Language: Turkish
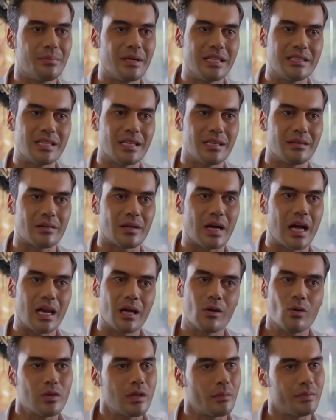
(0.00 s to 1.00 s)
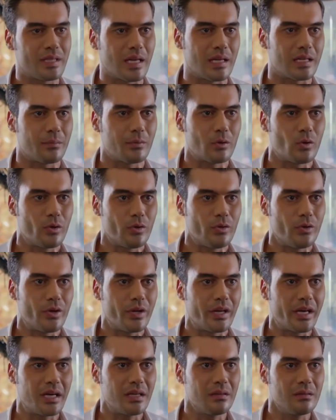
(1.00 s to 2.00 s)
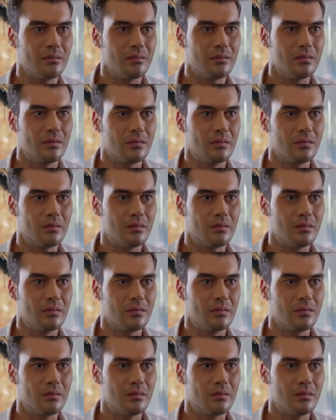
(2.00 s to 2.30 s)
değil de bence karakolda biter gibi görünüyor ya.